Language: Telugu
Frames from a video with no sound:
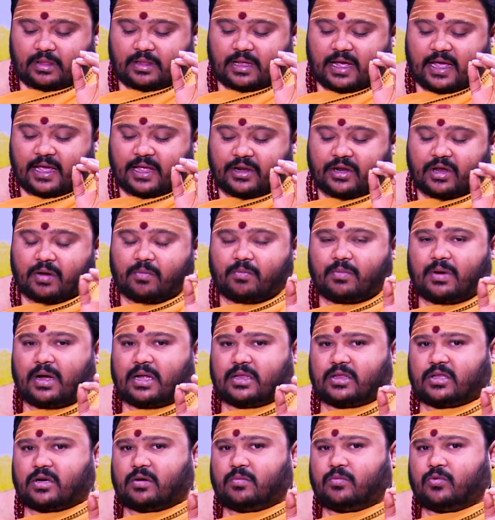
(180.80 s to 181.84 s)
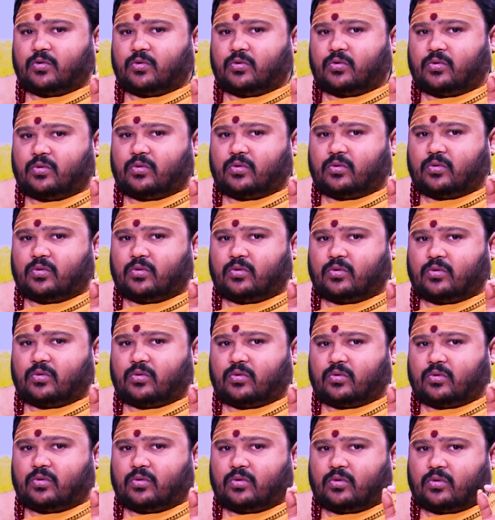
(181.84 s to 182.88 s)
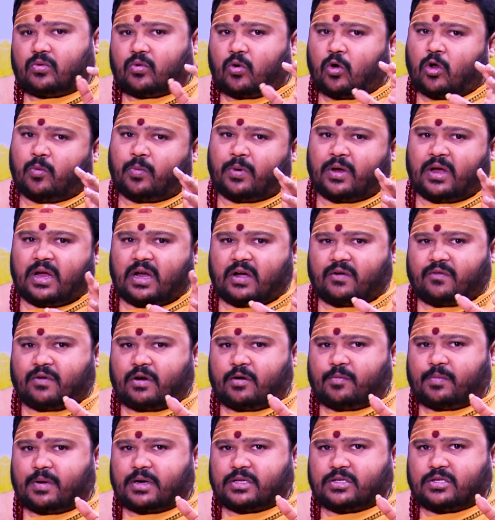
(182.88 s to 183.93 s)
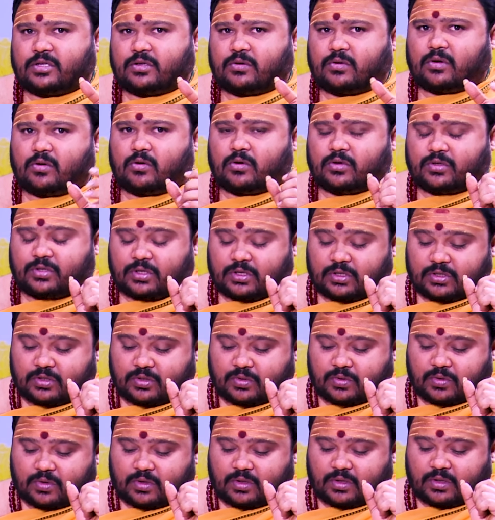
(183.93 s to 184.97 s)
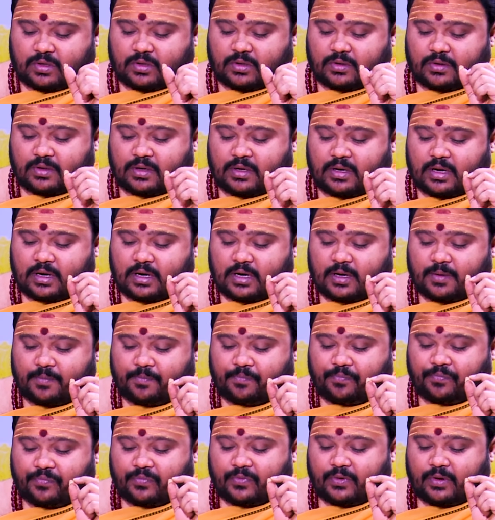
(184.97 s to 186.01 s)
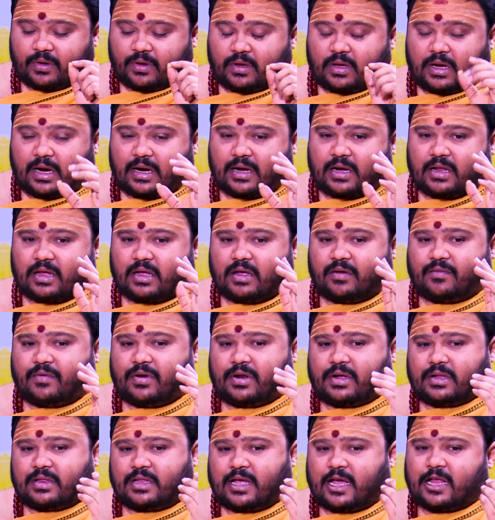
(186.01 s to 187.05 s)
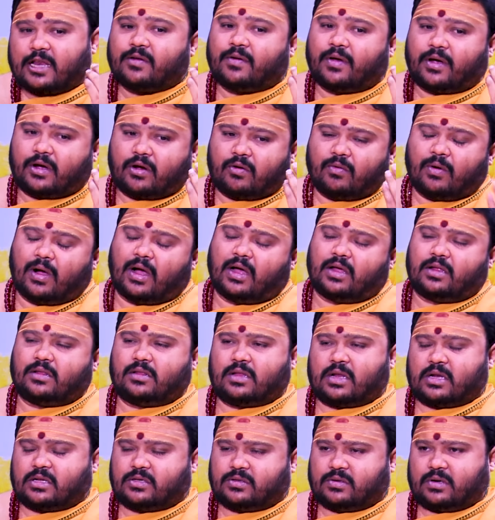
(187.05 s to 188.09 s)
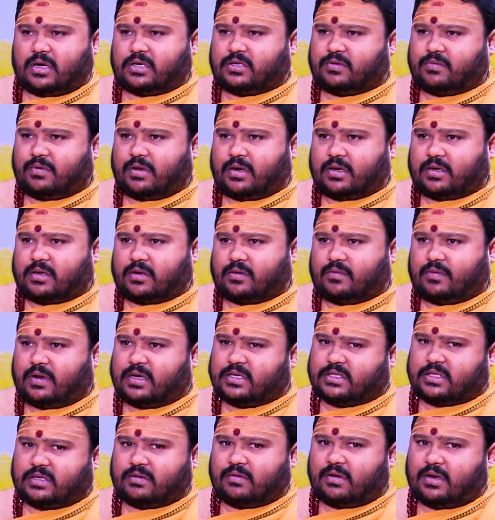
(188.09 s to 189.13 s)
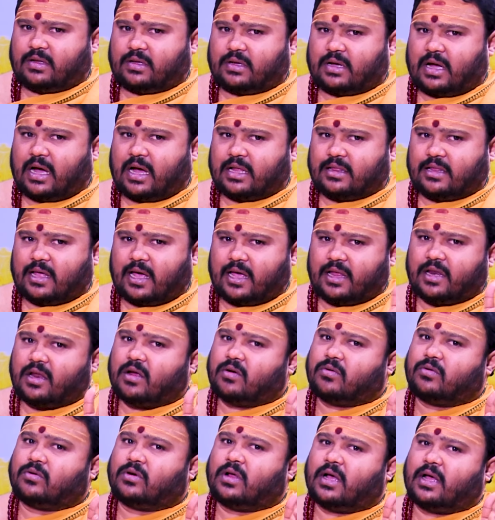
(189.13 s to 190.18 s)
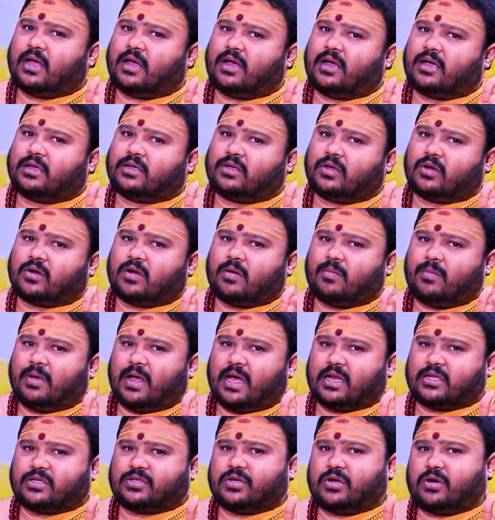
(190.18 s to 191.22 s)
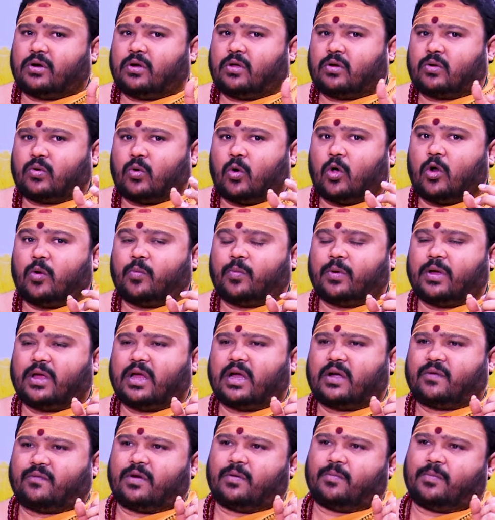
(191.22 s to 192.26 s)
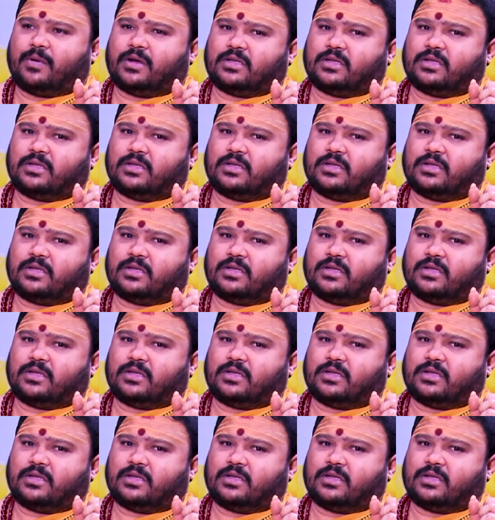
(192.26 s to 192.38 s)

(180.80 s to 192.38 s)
ధైర్యం మాత్రము కోల్పోయేటువంటి పరిస్థితి కూడా గోచరిస్తుంది విన్నరా అంటే వీరికి ధైర్యం ఎక్కువ ధనస్సు రాశి వారికి వాస్తవానికి ఆ ధైర్యం కూడా ఈ యొక్క మార్చిలలో కోల్పోయేటువంటి